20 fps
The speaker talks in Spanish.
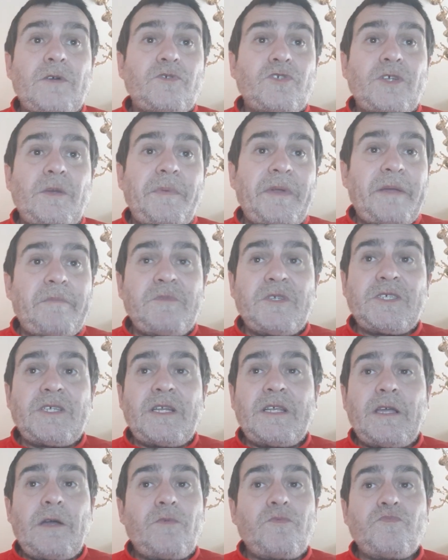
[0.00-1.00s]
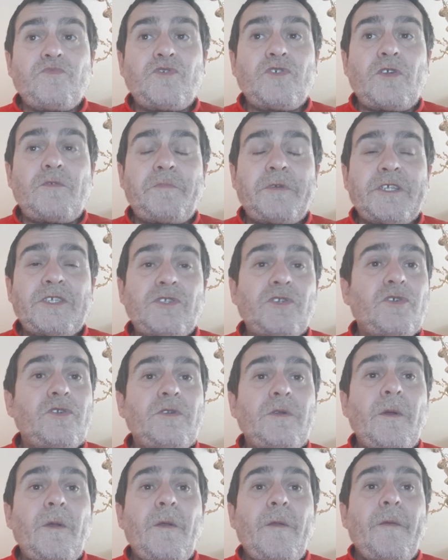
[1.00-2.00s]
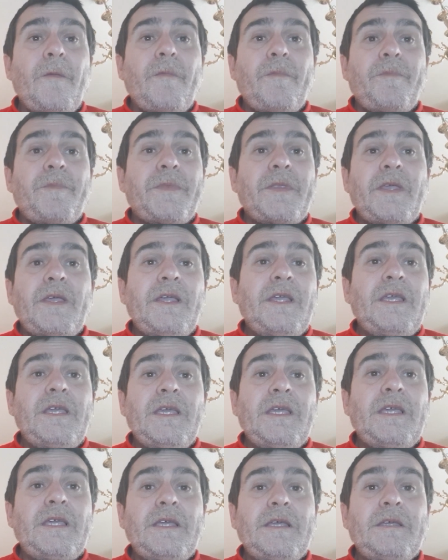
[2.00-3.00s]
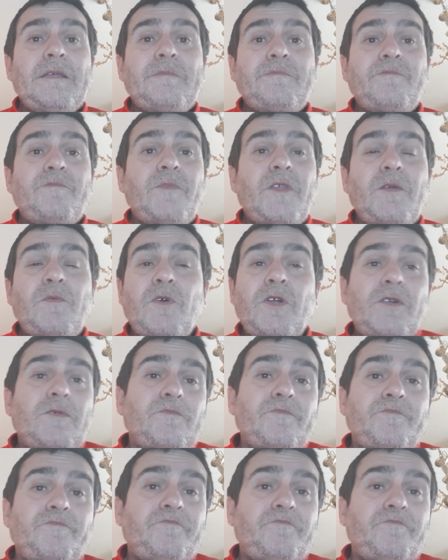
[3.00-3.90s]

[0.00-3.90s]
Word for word: cosa para mí sería un sorpresón. Y, bueno,